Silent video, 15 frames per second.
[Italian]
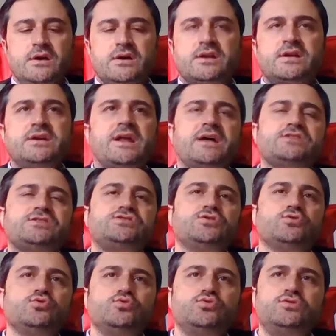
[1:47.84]
Ringrazio
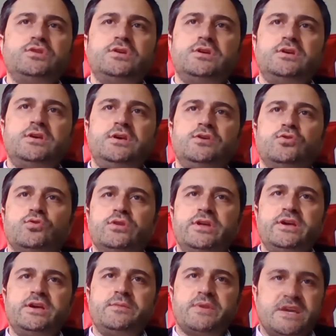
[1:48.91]
tutti i
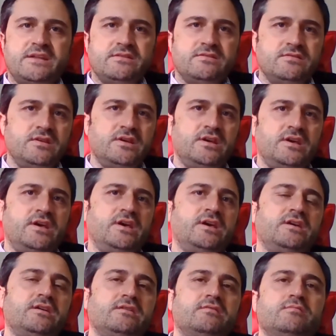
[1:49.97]
colleghi presenti
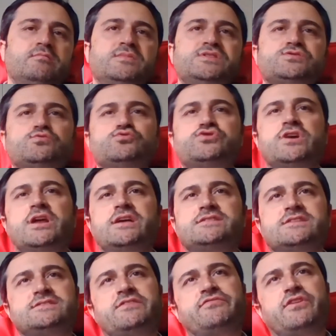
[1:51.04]
e mi
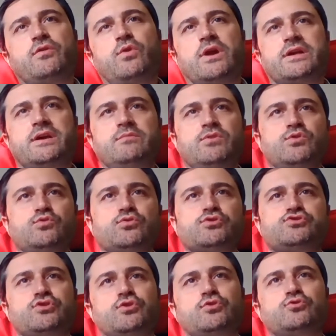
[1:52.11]
scuserete se fra qualche
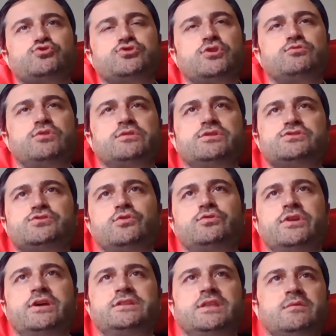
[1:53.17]
minuto sarò costretto a
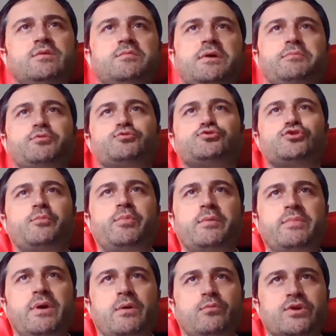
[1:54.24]
disconnettermi, ma
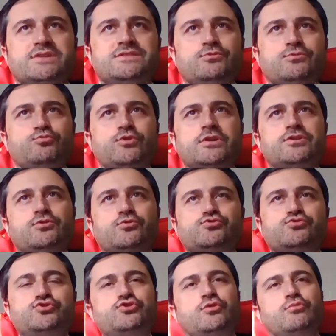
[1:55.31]
purtroppo abbiamo una seduta di
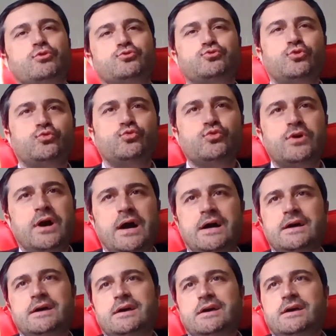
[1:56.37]
consiglio molto lunga
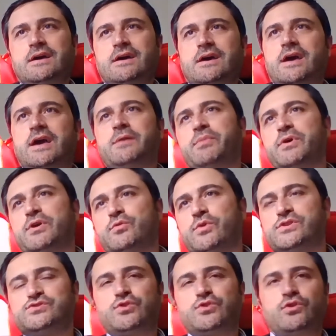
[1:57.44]
e per questo
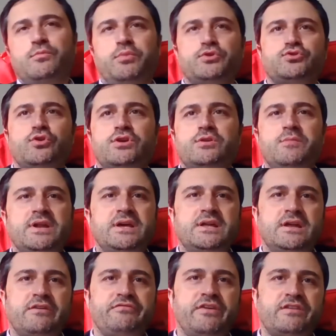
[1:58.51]
non potrò rimanere a
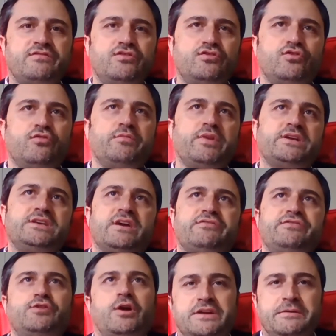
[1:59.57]
farvi compagnia fino
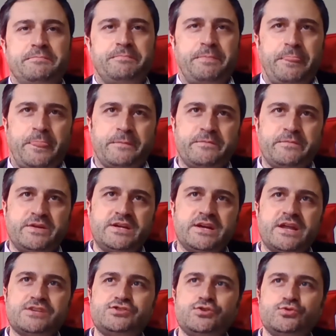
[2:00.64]
alla fine.
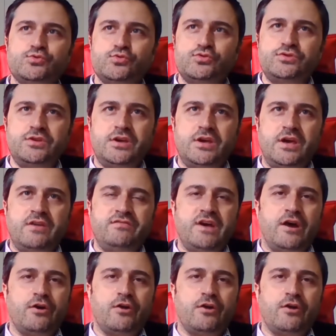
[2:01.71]
Ringrazio tutti e vi